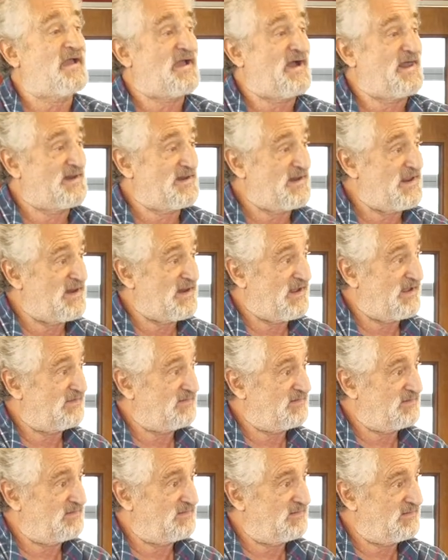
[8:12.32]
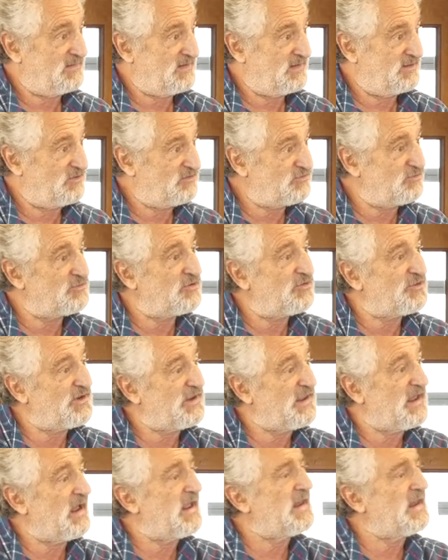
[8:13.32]
carreras, entonces uno
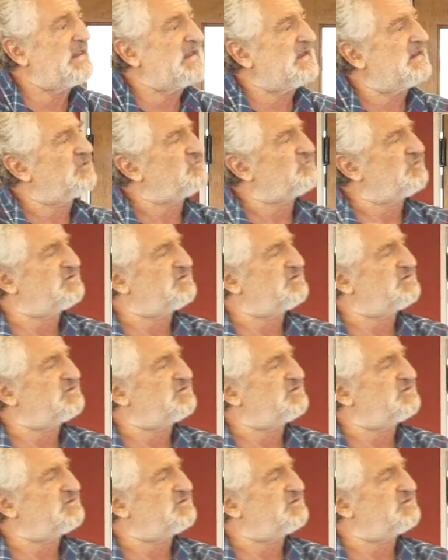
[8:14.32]
diría, el ingreso